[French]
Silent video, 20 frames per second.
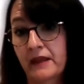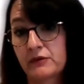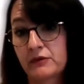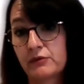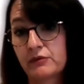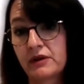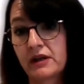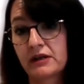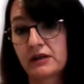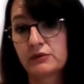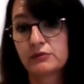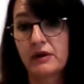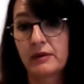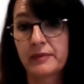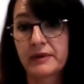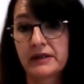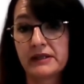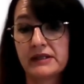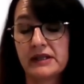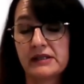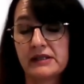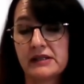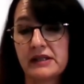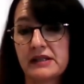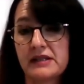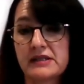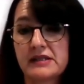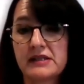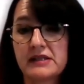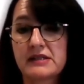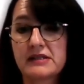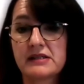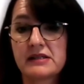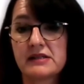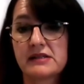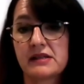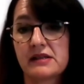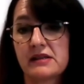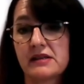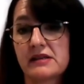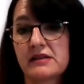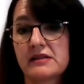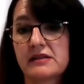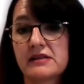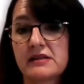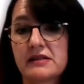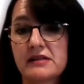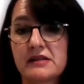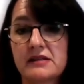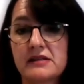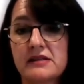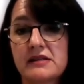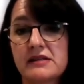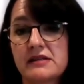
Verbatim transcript: Donc à nous après d'analyser si, si,